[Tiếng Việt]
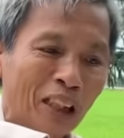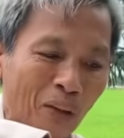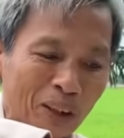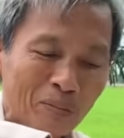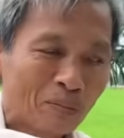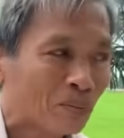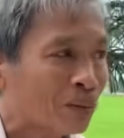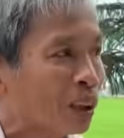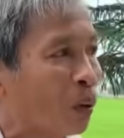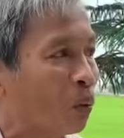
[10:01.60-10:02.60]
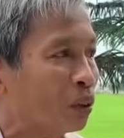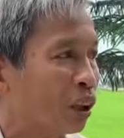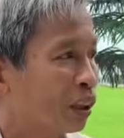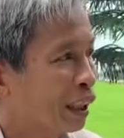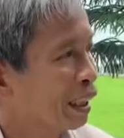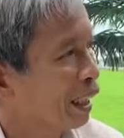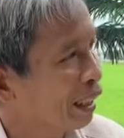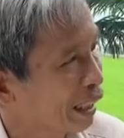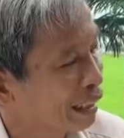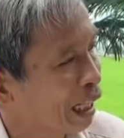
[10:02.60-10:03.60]
thôi cũng như cái à,
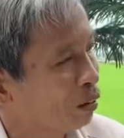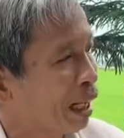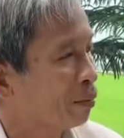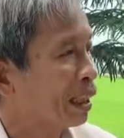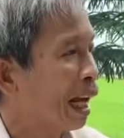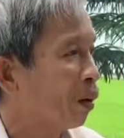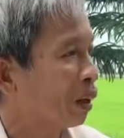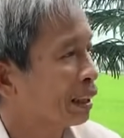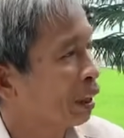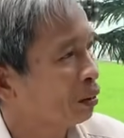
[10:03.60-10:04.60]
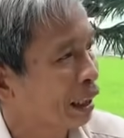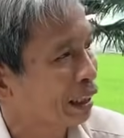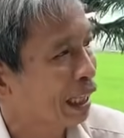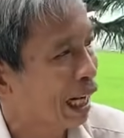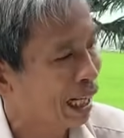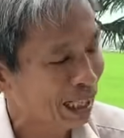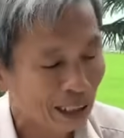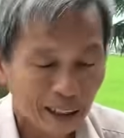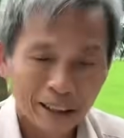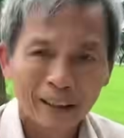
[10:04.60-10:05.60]
cái sao nam tàu là sao thánh giá
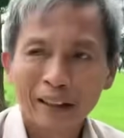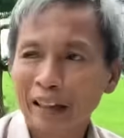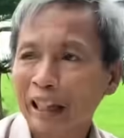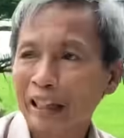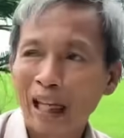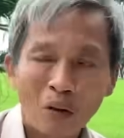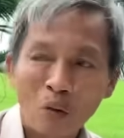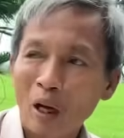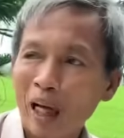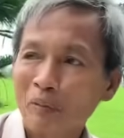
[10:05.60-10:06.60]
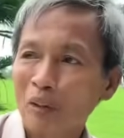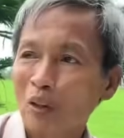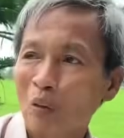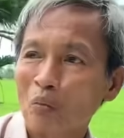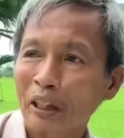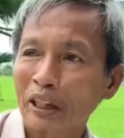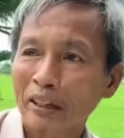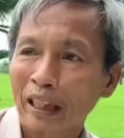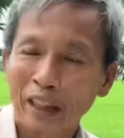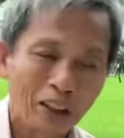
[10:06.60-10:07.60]
thì đầu hôm nó cũng
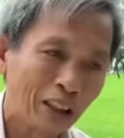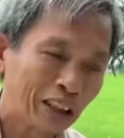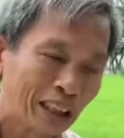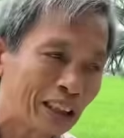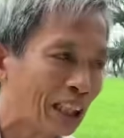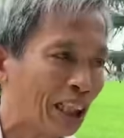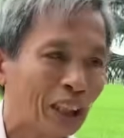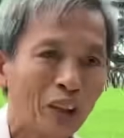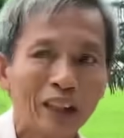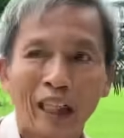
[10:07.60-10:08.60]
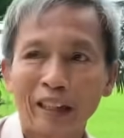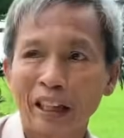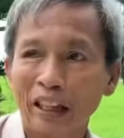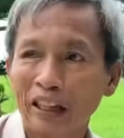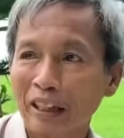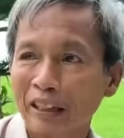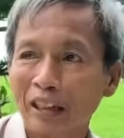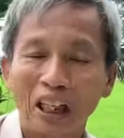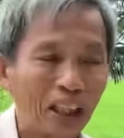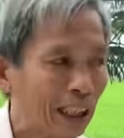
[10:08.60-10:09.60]
nghiêng vậy rồi cái chân nó dẫn đi cái
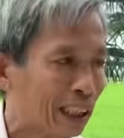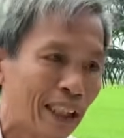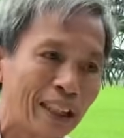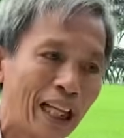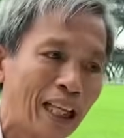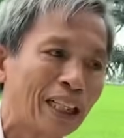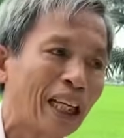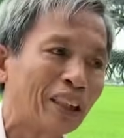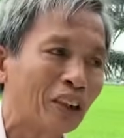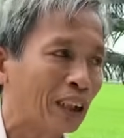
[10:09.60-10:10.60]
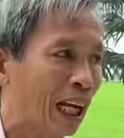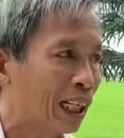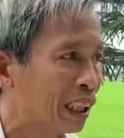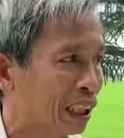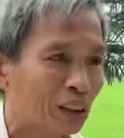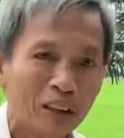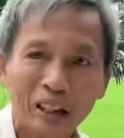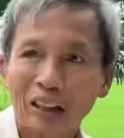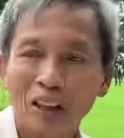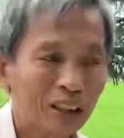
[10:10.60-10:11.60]
dựng cây thánh giá lên rồi ngã nghiêng
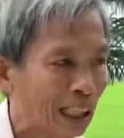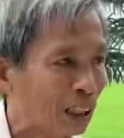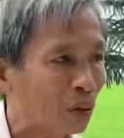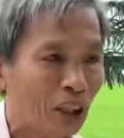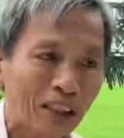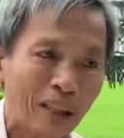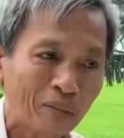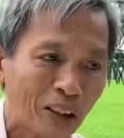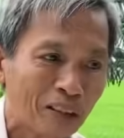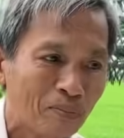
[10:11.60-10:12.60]
từ hướng tây qua hướng đông thôi